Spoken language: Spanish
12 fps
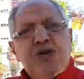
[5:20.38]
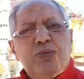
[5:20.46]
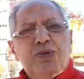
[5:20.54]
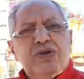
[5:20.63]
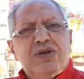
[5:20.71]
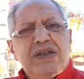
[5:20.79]

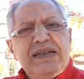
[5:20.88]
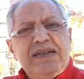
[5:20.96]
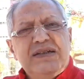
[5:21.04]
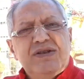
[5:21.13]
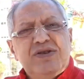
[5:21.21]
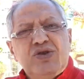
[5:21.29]
como tres
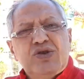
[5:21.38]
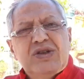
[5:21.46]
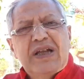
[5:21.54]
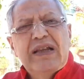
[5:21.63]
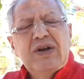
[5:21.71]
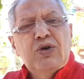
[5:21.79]

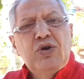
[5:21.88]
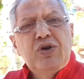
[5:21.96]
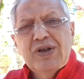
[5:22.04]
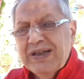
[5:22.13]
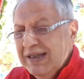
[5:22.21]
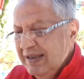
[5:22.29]
notas de
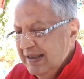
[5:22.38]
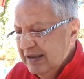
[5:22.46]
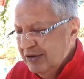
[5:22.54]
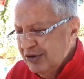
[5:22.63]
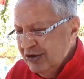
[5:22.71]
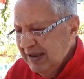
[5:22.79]
color del
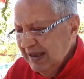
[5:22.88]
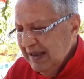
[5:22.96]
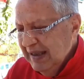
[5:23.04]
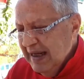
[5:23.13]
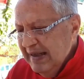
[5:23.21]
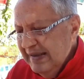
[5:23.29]
día de hoy,
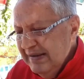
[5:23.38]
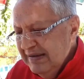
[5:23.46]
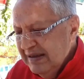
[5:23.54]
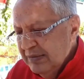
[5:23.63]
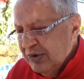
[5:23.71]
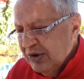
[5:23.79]
el
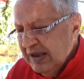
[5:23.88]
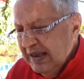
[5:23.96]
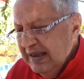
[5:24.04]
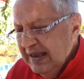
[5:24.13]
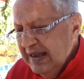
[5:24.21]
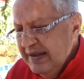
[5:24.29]
índice de
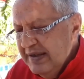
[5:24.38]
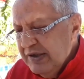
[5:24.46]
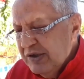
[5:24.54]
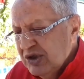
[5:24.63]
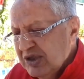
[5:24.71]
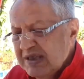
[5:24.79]
mortalidad de
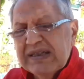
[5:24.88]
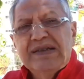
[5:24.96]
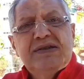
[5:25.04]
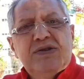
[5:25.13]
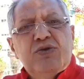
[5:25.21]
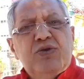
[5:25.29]
niños es
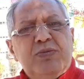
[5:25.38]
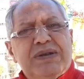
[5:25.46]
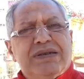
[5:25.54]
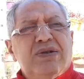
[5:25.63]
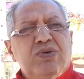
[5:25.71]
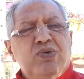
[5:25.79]
el
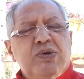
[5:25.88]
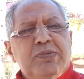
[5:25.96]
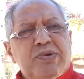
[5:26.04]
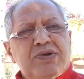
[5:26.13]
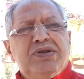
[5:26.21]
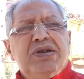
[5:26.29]

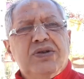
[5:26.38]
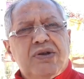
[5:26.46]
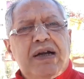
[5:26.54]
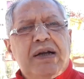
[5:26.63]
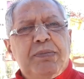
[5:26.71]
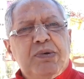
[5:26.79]
0,01%.
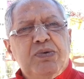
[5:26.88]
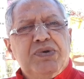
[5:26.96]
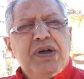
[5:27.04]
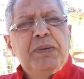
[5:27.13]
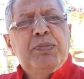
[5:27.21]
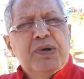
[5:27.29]
Ahora la
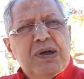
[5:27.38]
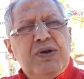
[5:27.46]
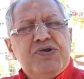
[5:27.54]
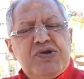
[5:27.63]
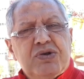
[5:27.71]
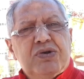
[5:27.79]
pregunta es por qué
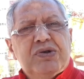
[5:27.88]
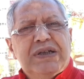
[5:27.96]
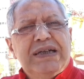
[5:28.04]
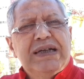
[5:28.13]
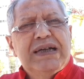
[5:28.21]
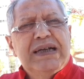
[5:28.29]
los chicos no
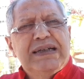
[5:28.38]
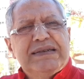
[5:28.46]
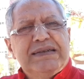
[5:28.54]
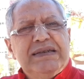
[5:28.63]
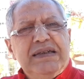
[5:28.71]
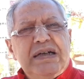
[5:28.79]
están en
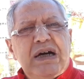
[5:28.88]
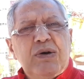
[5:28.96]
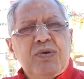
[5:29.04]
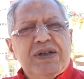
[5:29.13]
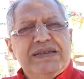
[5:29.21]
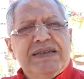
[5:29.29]
clase,
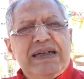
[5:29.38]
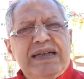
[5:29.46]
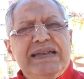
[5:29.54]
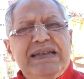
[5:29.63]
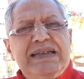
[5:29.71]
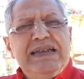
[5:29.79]
aunque sea
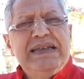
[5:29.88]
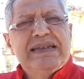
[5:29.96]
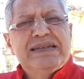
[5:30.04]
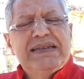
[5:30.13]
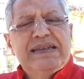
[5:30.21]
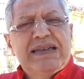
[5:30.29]
en
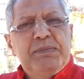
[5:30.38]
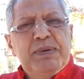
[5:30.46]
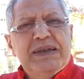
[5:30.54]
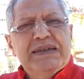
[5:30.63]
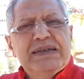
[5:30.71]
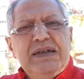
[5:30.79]
distintas
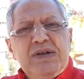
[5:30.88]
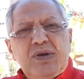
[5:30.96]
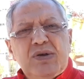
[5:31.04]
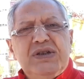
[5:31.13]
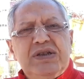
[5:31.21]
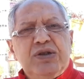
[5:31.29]
etapas
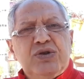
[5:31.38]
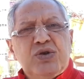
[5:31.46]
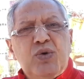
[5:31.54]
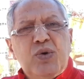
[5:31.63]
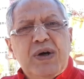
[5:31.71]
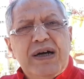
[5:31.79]
o en
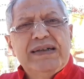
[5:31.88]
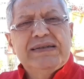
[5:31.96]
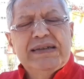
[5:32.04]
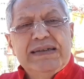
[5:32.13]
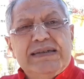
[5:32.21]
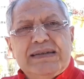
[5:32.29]
distintos
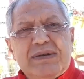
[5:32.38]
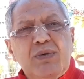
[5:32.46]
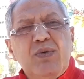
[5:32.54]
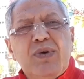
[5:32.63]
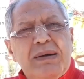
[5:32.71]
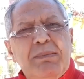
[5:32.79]
lugares. Es
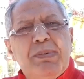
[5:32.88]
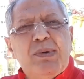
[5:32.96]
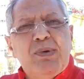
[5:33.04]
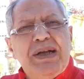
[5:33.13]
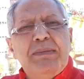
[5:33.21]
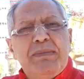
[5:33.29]
un gran
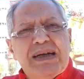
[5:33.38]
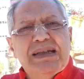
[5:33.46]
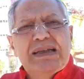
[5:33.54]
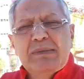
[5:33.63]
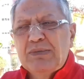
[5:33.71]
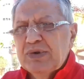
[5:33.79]
problema
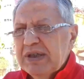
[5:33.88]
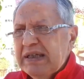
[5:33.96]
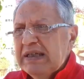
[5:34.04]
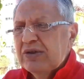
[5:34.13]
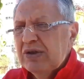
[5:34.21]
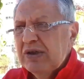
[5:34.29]
que estamos
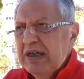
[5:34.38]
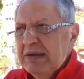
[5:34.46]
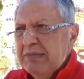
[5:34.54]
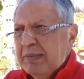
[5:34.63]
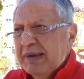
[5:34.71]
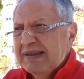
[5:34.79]
teniendo.
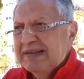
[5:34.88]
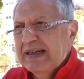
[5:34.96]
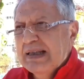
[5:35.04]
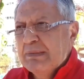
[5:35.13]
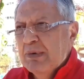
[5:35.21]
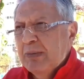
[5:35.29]
Me parece
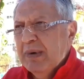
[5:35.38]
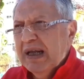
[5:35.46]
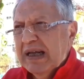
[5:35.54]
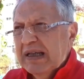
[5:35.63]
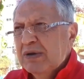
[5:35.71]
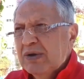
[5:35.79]
que estamos
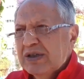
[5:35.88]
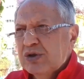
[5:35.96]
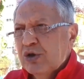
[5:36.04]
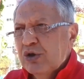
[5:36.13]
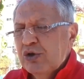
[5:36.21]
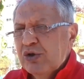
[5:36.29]
mlecando a
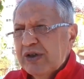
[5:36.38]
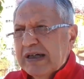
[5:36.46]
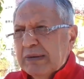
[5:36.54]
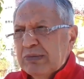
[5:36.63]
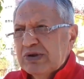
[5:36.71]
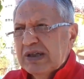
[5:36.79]
todo. No
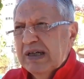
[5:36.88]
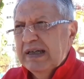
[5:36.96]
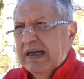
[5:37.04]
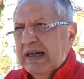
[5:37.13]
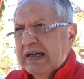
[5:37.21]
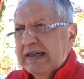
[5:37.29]
dejamos
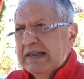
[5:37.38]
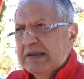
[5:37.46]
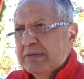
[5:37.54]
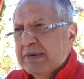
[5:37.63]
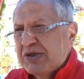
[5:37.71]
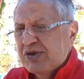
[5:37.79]
salir a la
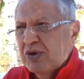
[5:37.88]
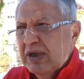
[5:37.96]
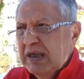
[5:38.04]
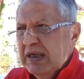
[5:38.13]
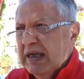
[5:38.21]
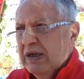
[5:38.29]
gente
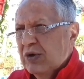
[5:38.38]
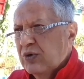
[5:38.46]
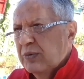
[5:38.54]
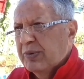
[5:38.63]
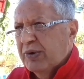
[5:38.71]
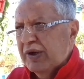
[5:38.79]
mayor, a los
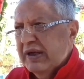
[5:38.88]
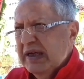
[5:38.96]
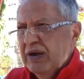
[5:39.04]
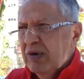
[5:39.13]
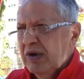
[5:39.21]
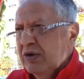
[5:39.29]
grupos de
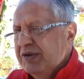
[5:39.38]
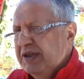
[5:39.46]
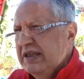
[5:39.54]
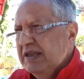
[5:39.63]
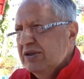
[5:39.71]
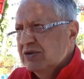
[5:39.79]
riesgo, a los
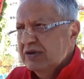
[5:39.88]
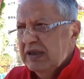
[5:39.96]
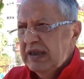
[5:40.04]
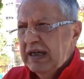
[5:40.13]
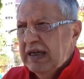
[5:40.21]
niños.